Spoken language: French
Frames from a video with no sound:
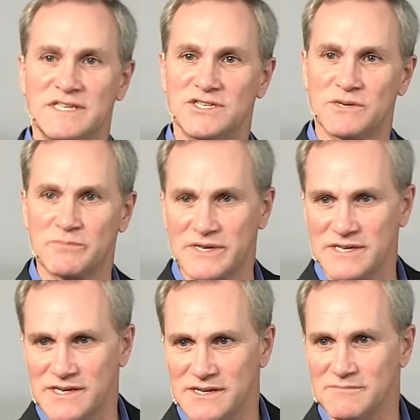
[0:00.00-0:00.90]

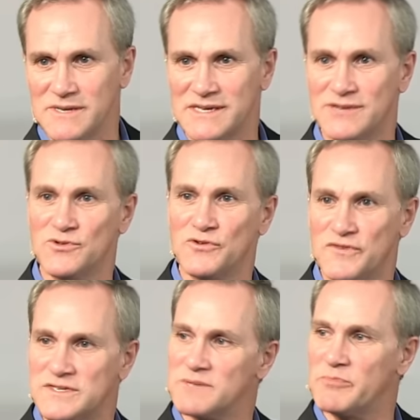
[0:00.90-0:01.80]
prier, mais qui ne le
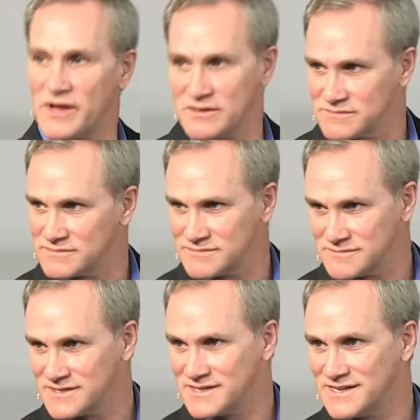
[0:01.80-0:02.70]
faisaient pas.
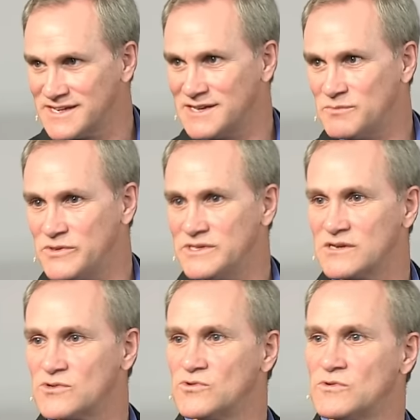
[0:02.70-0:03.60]
Et puis d'un
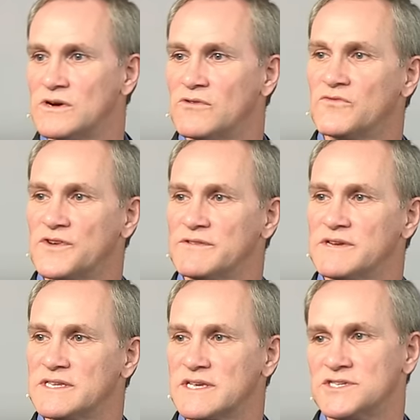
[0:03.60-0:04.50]
coup, en voyant les
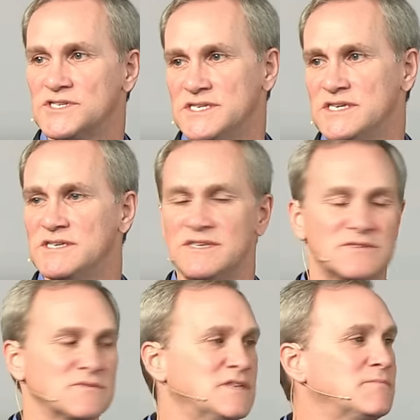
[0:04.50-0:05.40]
tragédies, ils ont
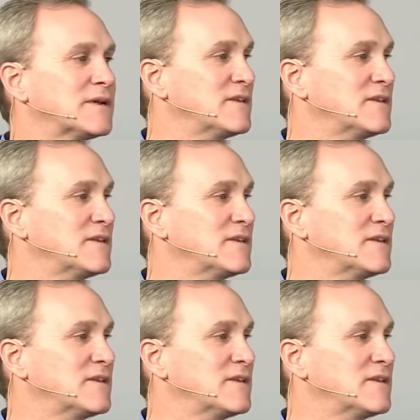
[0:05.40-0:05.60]
dit, ben, il faut